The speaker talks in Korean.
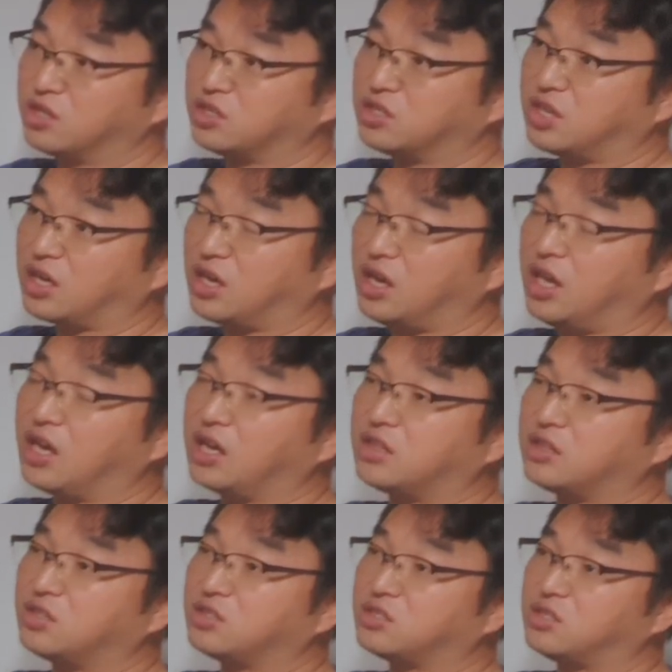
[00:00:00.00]
그러다가
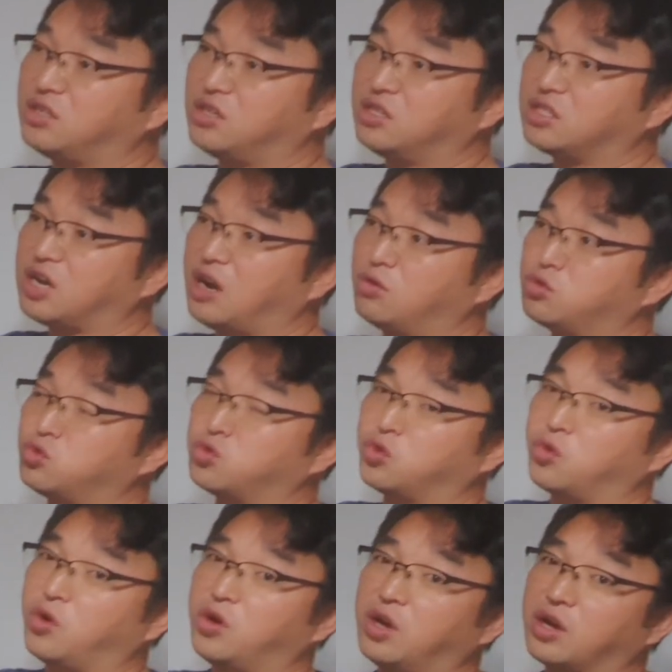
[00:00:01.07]
해가 떠서 이제 하우스
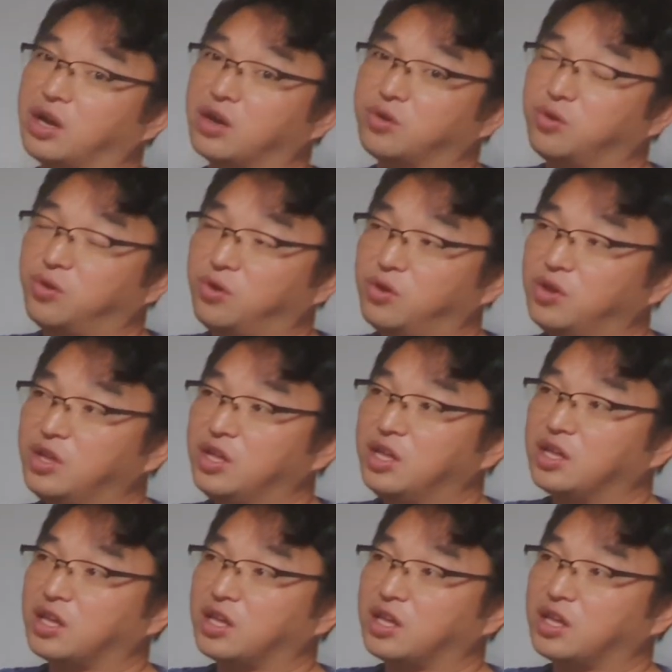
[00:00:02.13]
온도가 올라가고